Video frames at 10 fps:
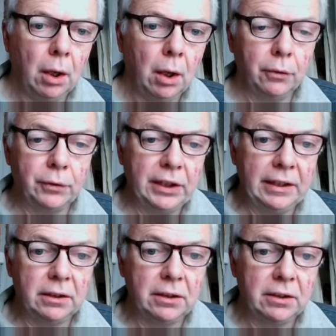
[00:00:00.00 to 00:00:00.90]
Auf
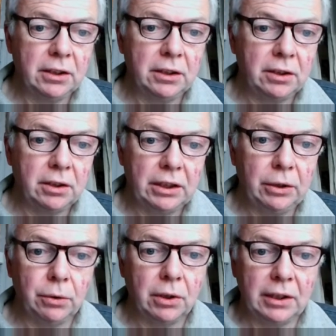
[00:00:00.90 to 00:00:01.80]
denen sind die
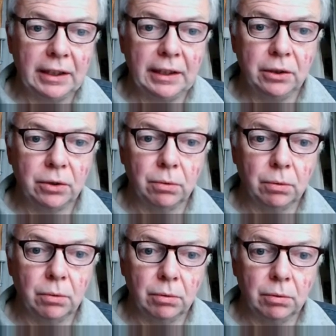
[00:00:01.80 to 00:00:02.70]
Jünger Jesu
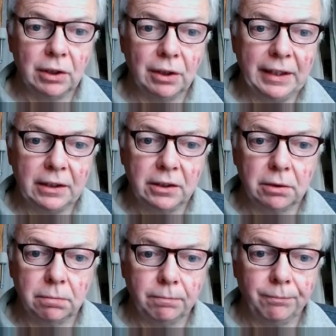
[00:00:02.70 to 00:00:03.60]

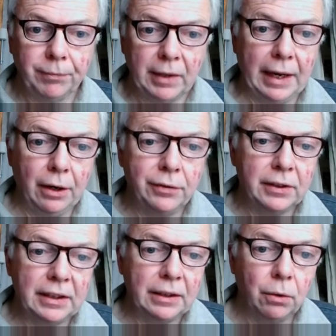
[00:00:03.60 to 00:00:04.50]
unterwegs. Er
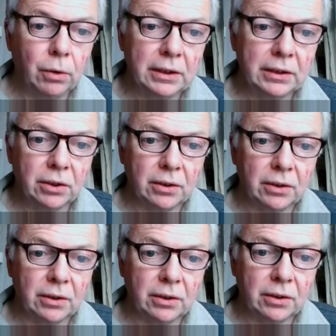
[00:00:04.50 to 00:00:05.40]
öffnet ihnen
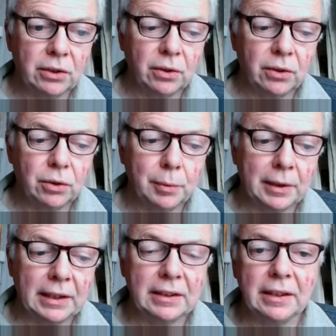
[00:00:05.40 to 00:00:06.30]
Horizonte, Horizonte über
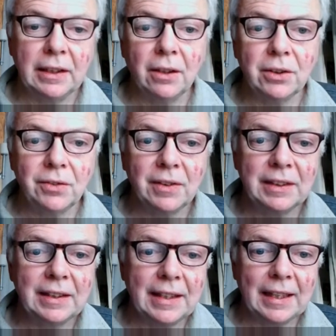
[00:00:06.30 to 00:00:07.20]
das hinaus, was
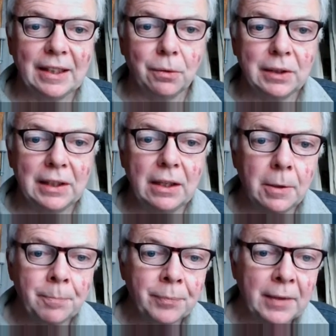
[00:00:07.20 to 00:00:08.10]
sie kennen. Und dennoch
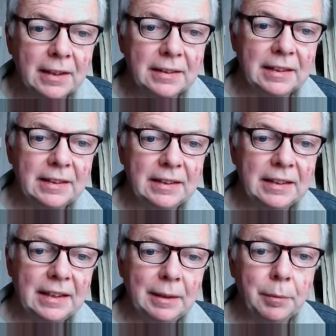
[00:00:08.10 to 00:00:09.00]
sind
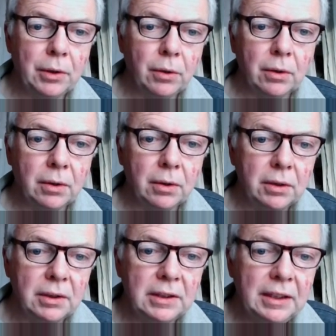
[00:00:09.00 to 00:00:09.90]
sie immer noch
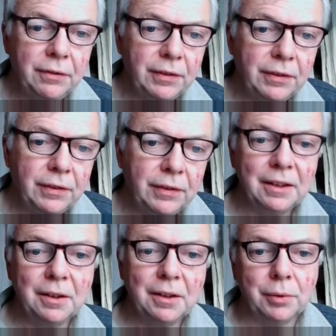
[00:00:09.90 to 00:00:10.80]
tief
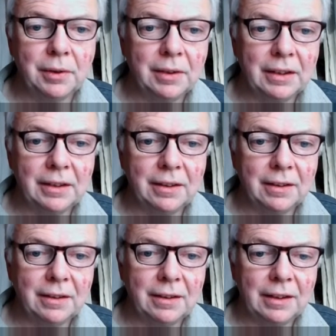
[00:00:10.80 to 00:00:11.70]
hineingebunden
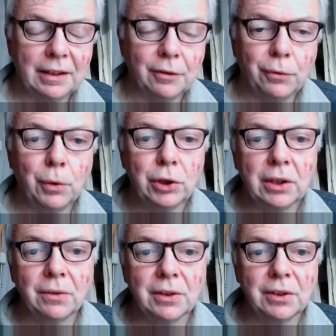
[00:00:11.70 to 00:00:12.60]
in ihre
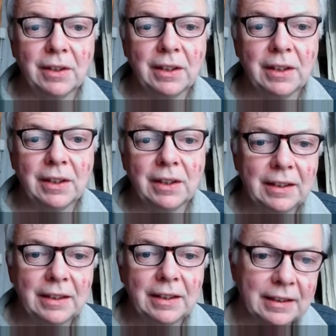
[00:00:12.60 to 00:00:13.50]
Vorstellungswelt,
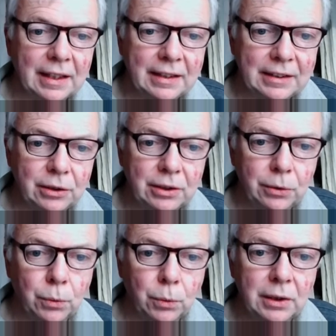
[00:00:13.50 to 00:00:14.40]
in die
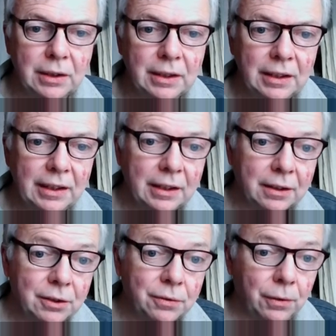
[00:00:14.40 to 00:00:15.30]
Traditionen
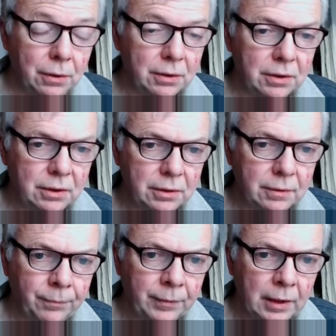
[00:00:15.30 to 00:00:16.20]
ihres Volkes.
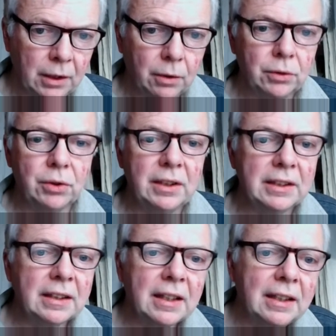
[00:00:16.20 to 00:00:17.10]
Und zu
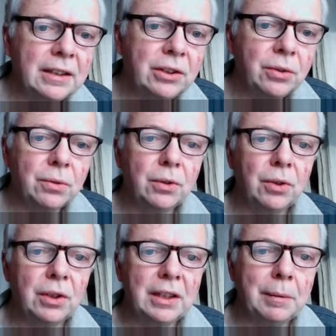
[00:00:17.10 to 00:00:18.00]
dieser Tradition
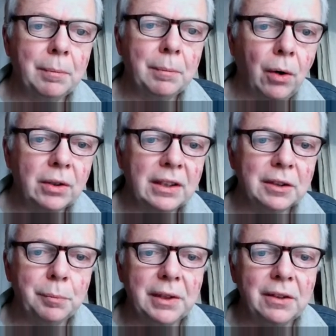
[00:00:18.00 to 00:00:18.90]
gehört eben auch
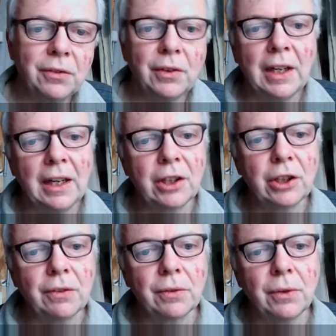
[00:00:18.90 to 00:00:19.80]
das Bild von der
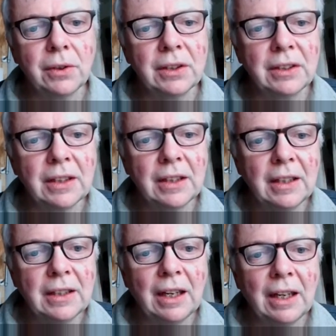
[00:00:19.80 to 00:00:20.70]
Herrschaft Gottes,
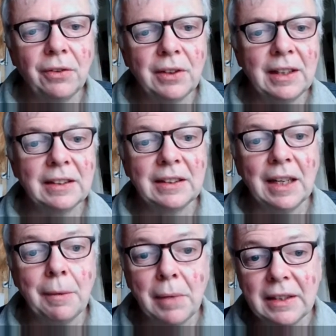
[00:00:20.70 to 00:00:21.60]
davon, dass
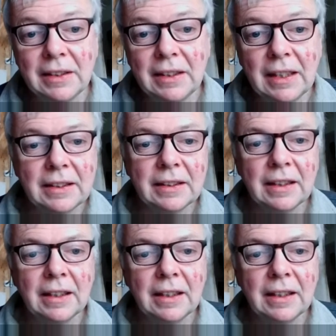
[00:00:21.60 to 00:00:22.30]
der Messias